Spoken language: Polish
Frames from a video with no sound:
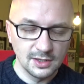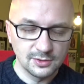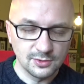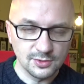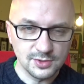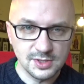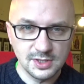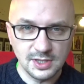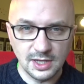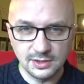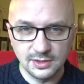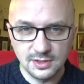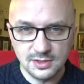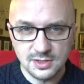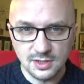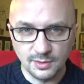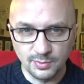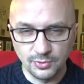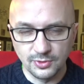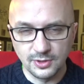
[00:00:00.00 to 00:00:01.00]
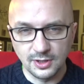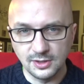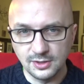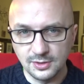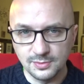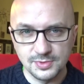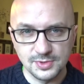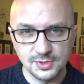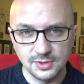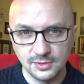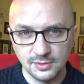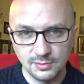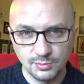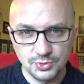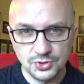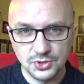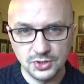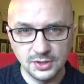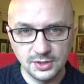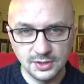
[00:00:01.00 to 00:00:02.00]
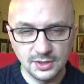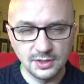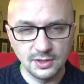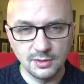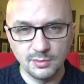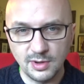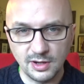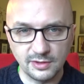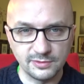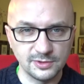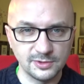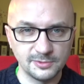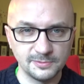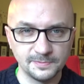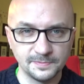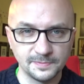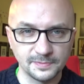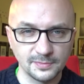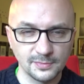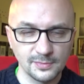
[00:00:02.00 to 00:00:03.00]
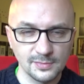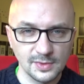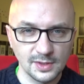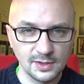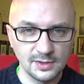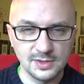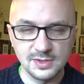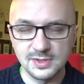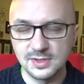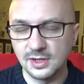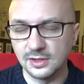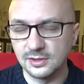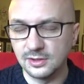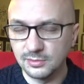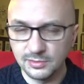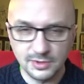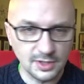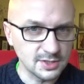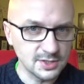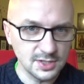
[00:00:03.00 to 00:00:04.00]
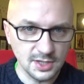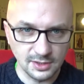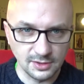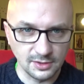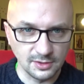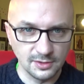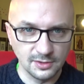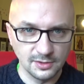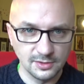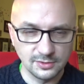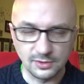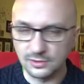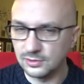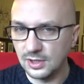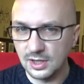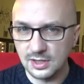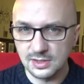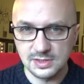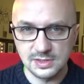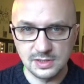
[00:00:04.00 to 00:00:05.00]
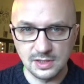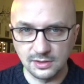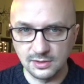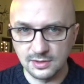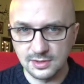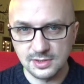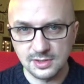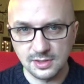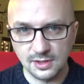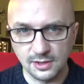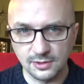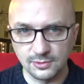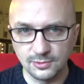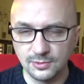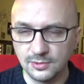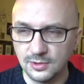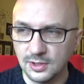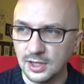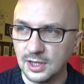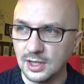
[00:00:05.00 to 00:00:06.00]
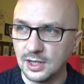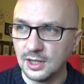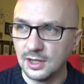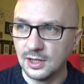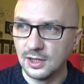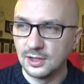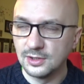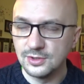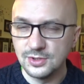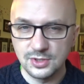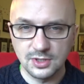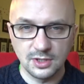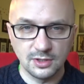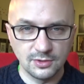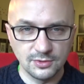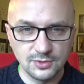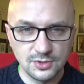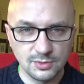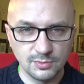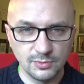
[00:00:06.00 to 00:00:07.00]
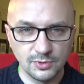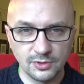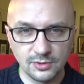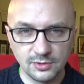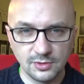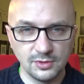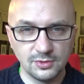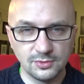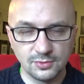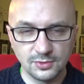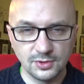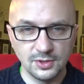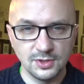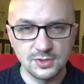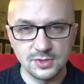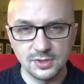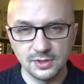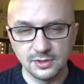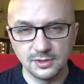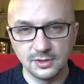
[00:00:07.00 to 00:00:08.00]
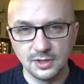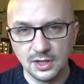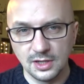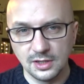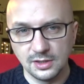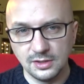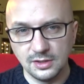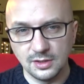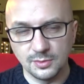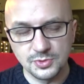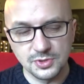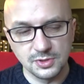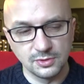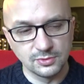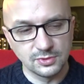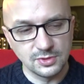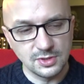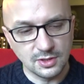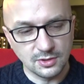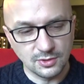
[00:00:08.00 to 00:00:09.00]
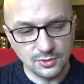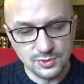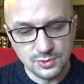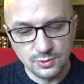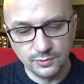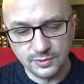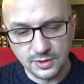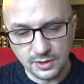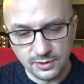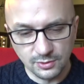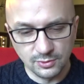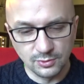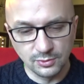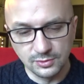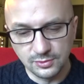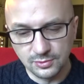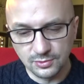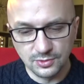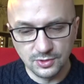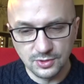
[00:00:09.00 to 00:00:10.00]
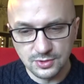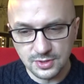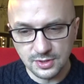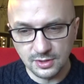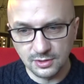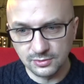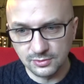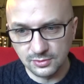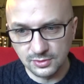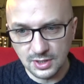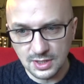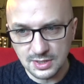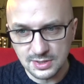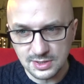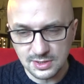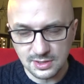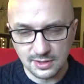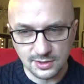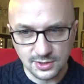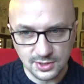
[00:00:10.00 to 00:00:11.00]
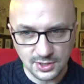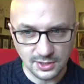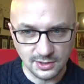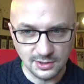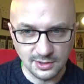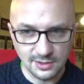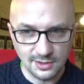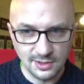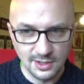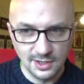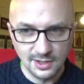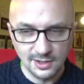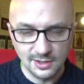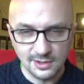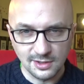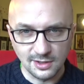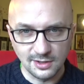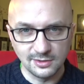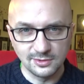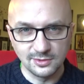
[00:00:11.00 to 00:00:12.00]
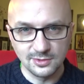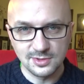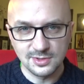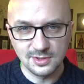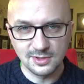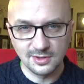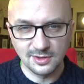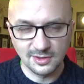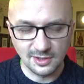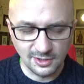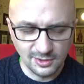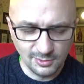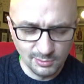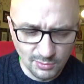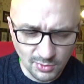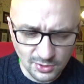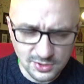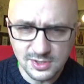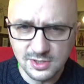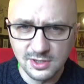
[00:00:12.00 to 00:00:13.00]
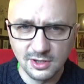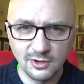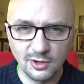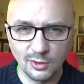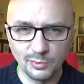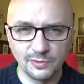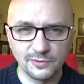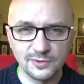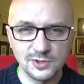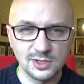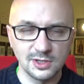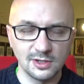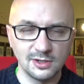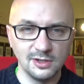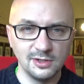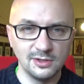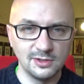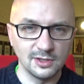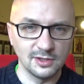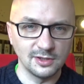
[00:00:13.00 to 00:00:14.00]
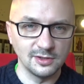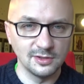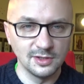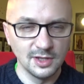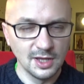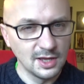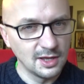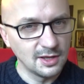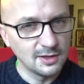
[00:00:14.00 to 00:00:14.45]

To zdanie z Apokalipsy, przyjdę niebawem, jest zdaniem nadziei, to nie jest zdanie strachu. Dzisiaj kończymy rok liturgiczny i absolutnie końcówka roku liturgicznego to nie jest straszenie, ale to jest taki mocny kop w cztery litery.